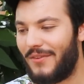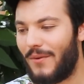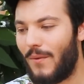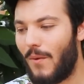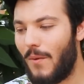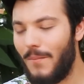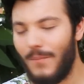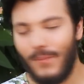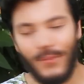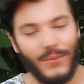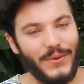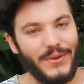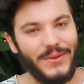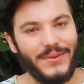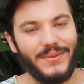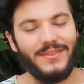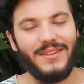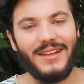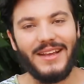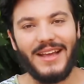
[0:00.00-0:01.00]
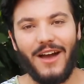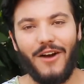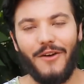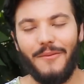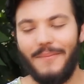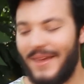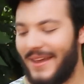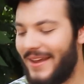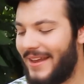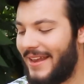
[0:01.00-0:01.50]
Ficou muito
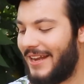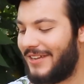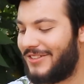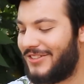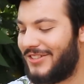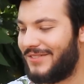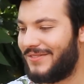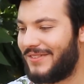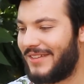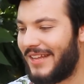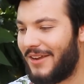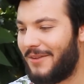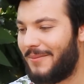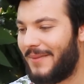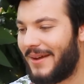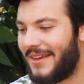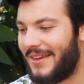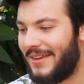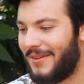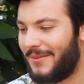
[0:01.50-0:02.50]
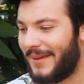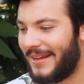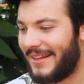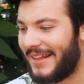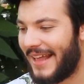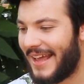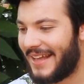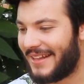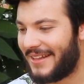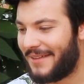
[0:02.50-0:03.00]
legal, bem criativo. Tem uma aqui uma
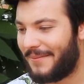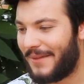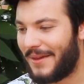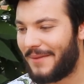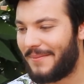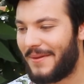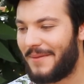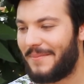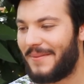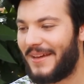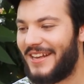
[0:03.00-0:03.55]
ideia também bem